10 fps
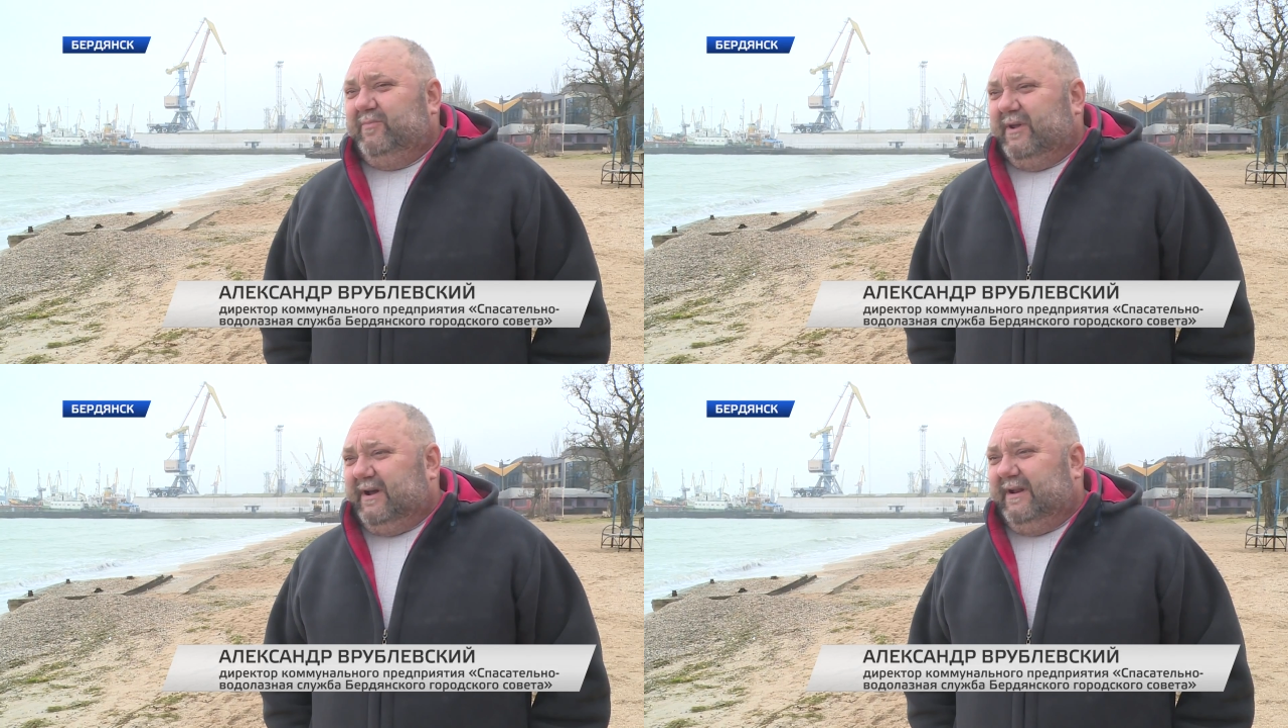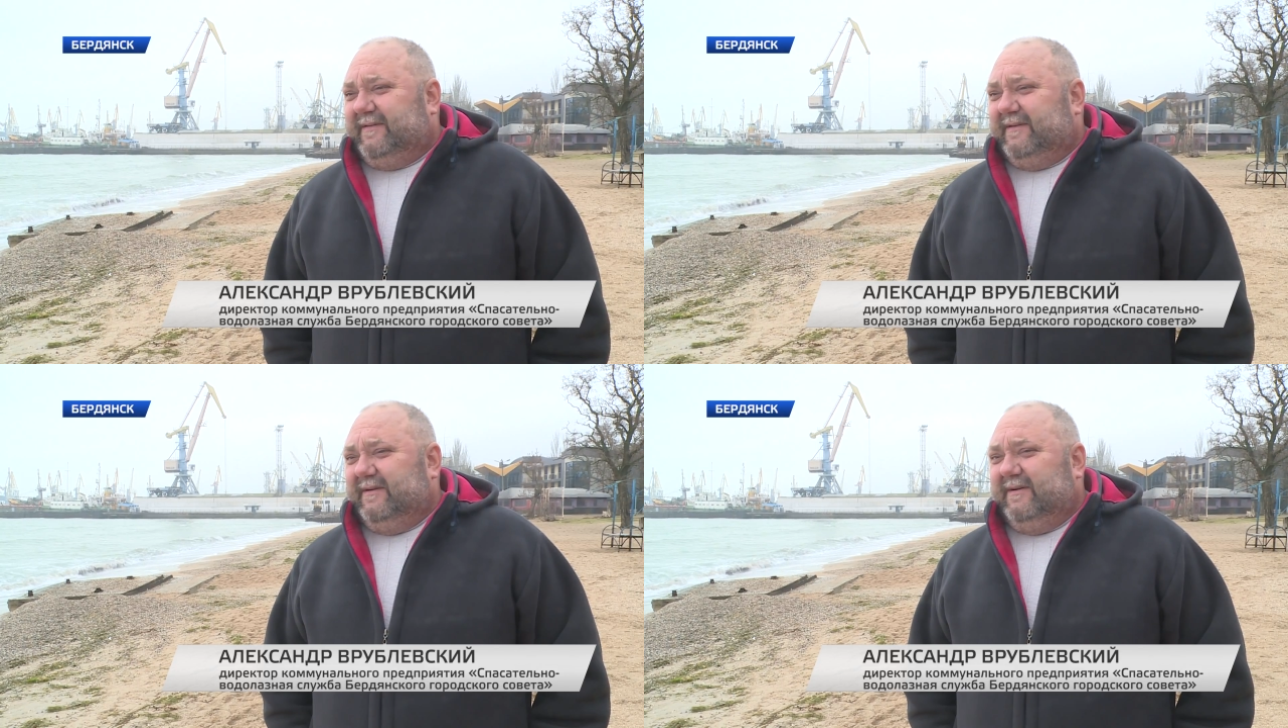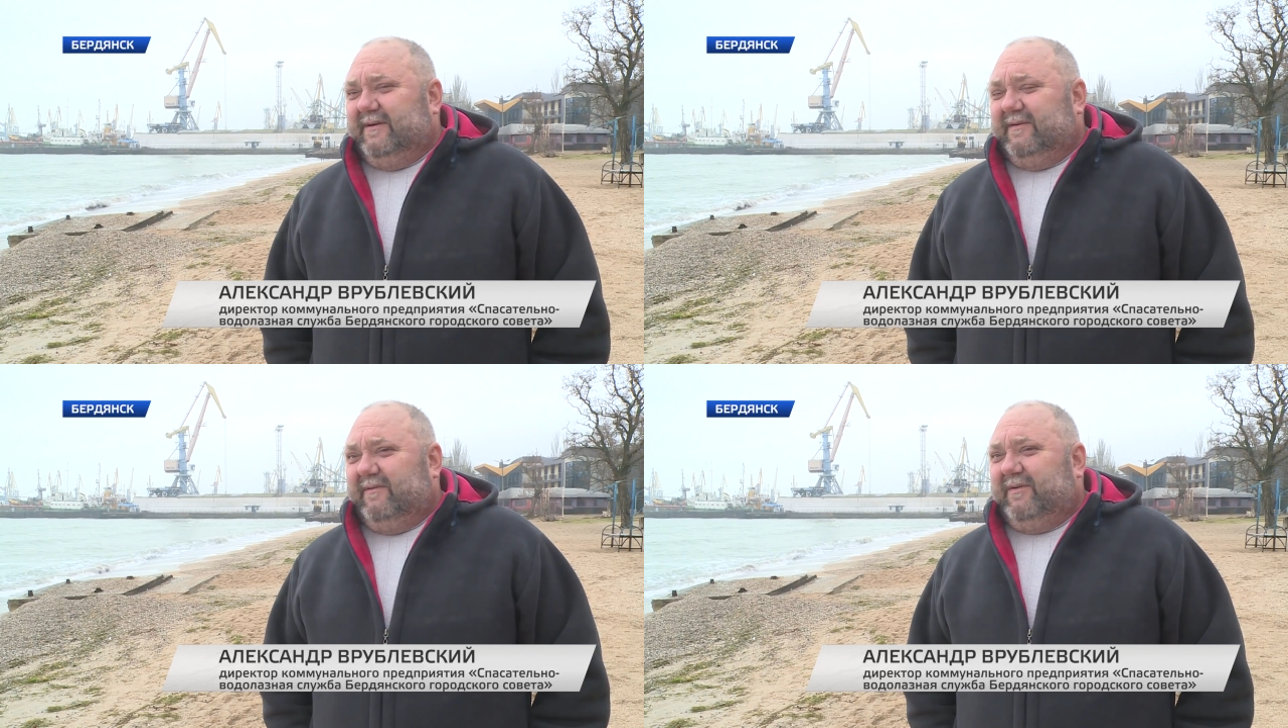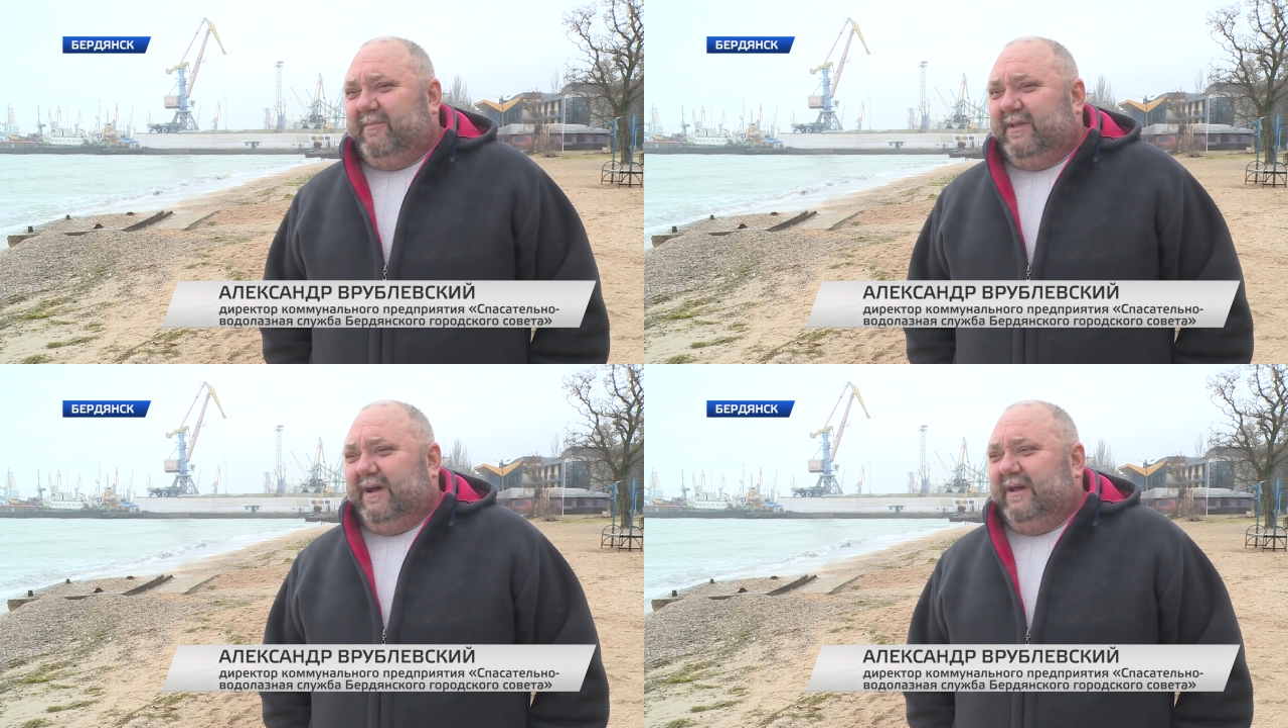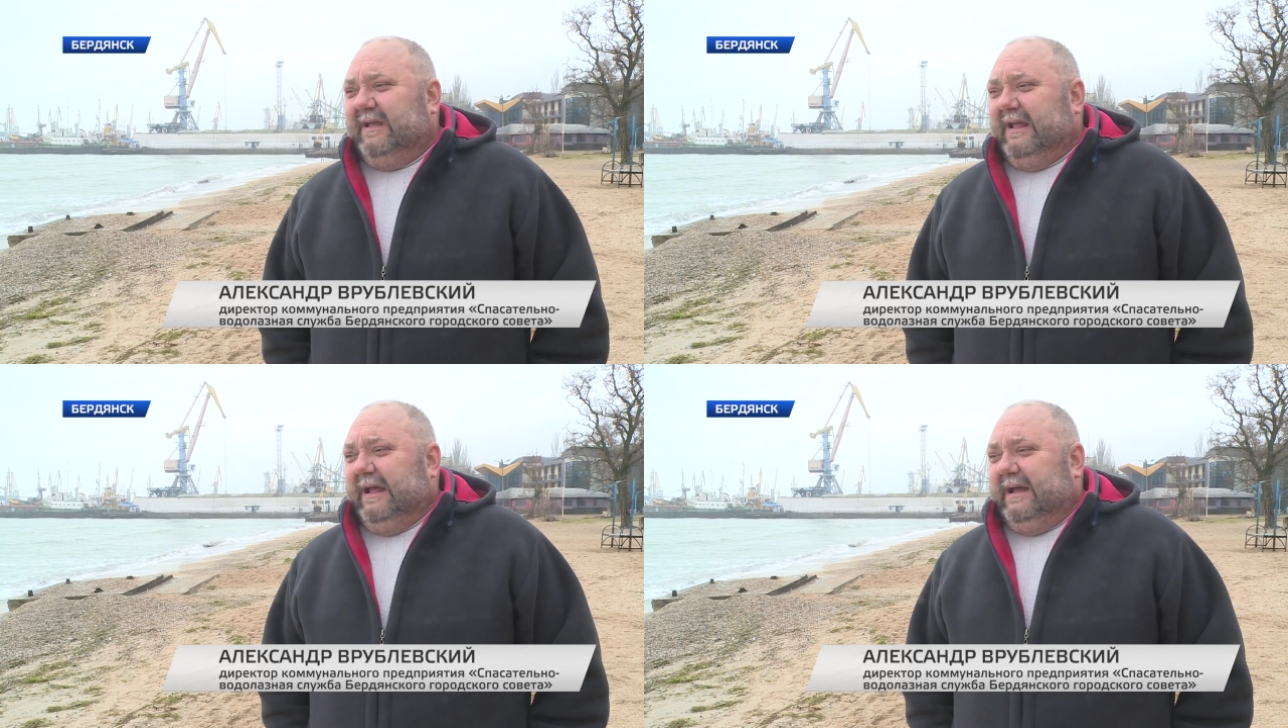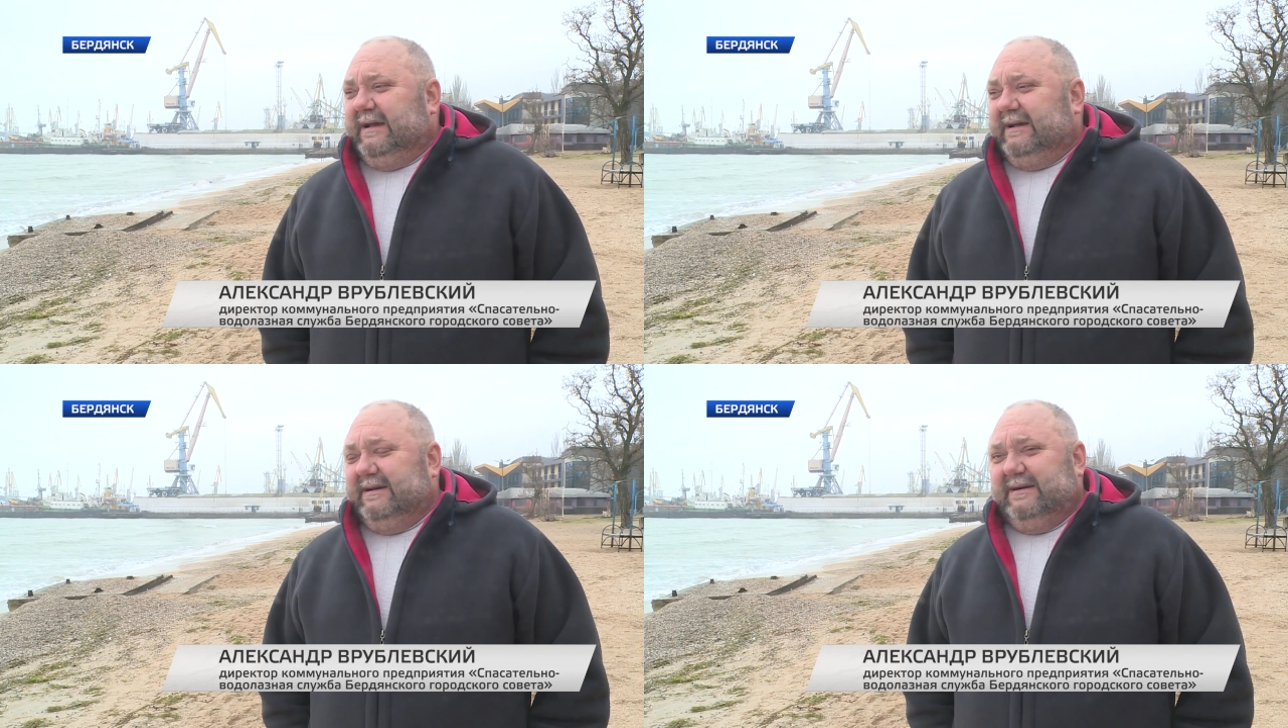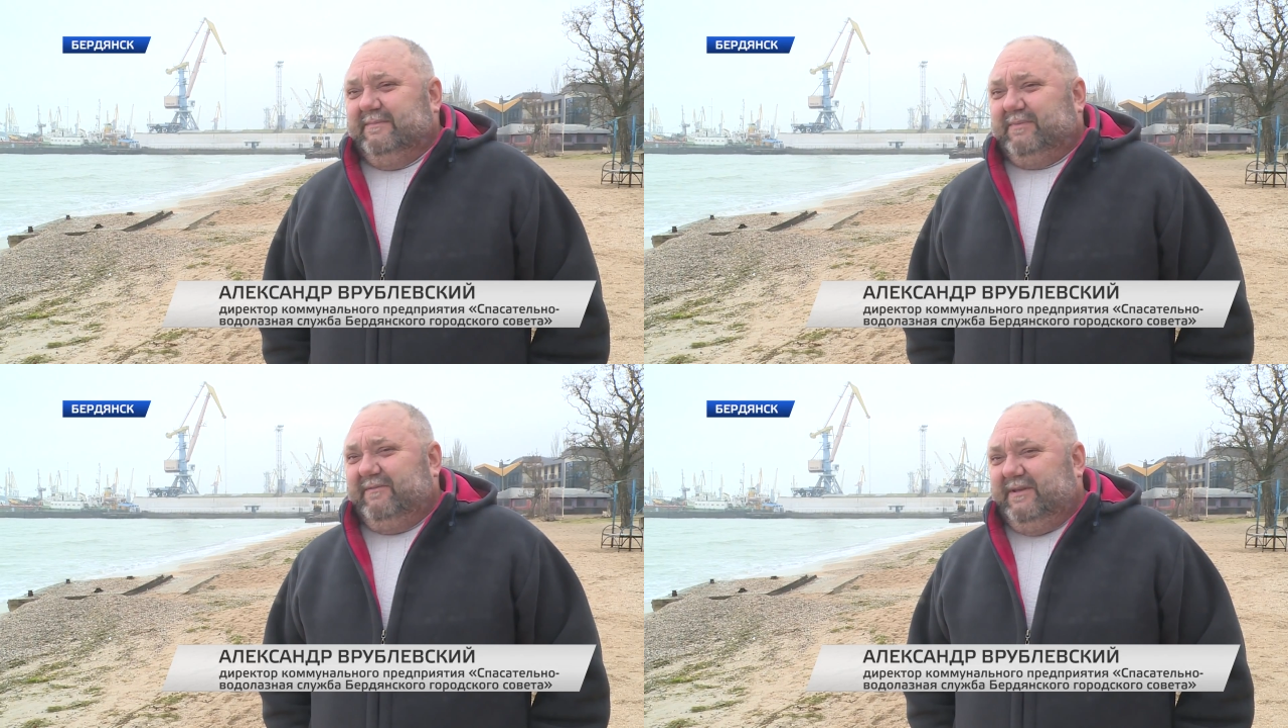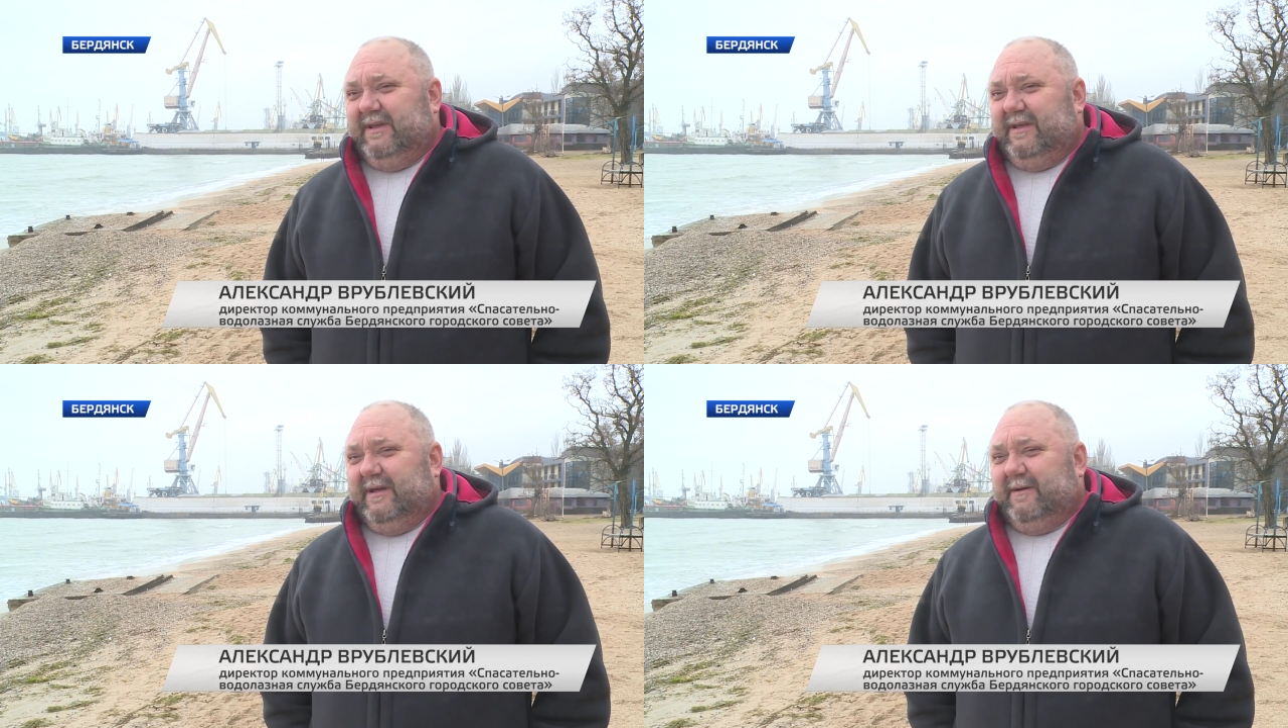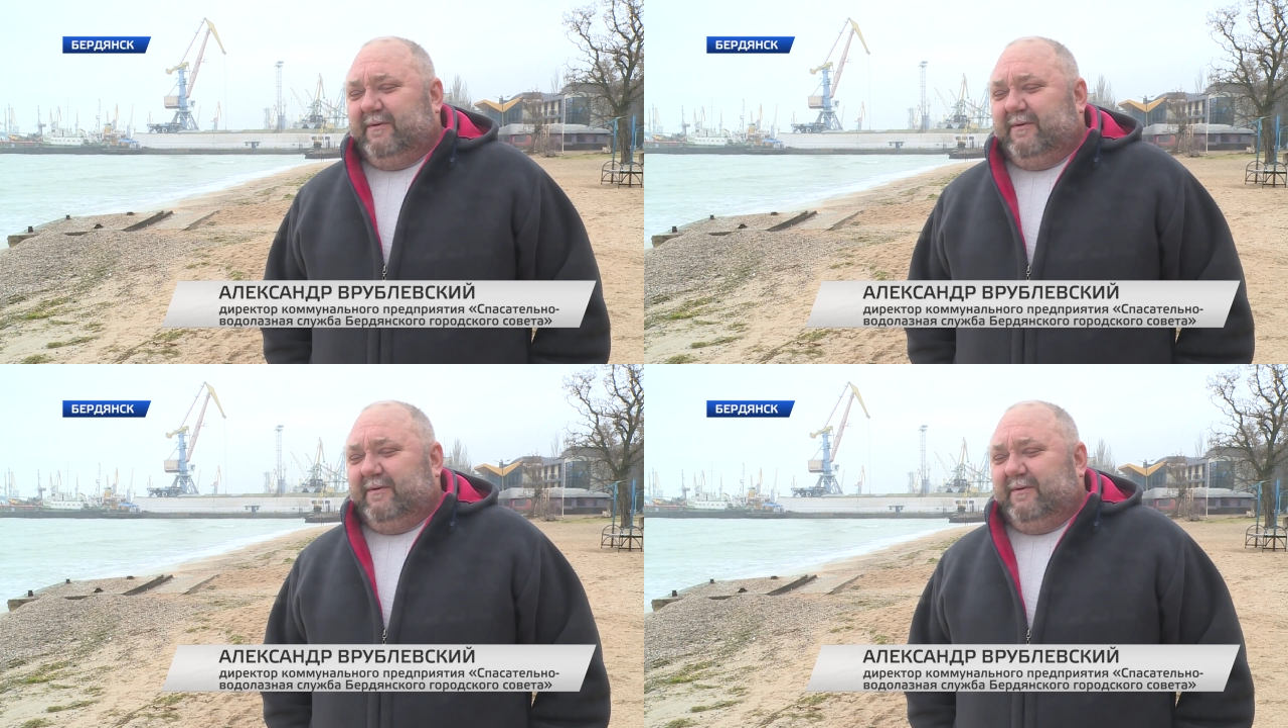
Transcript: убирались э, во времена проведения